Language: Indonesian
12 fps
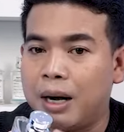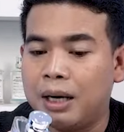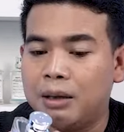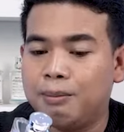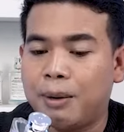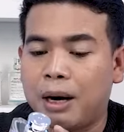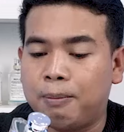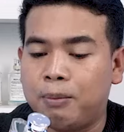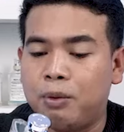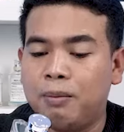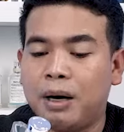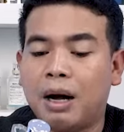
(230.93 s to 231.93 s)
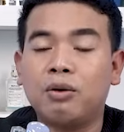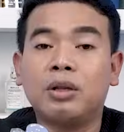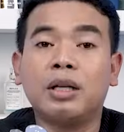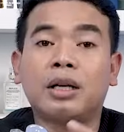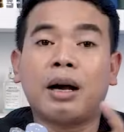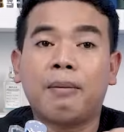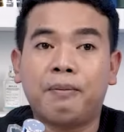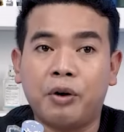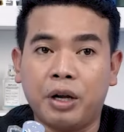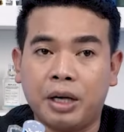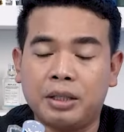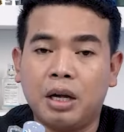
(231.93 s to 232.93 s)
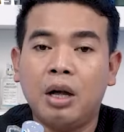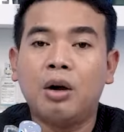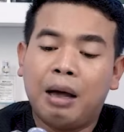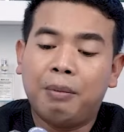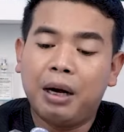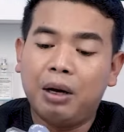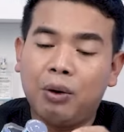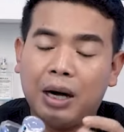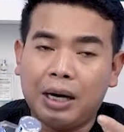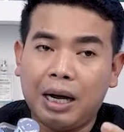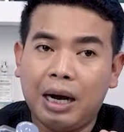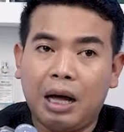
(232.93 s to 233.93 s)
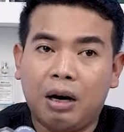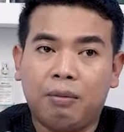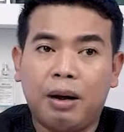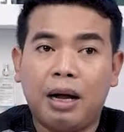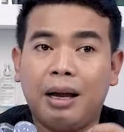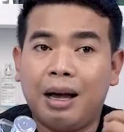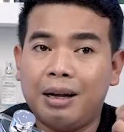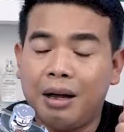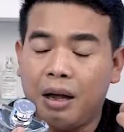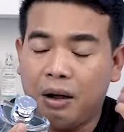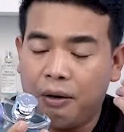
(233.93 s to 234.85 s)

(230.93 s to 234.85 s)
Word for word: banget parfum Nautica Voyage. Mengeluarkan aroma yang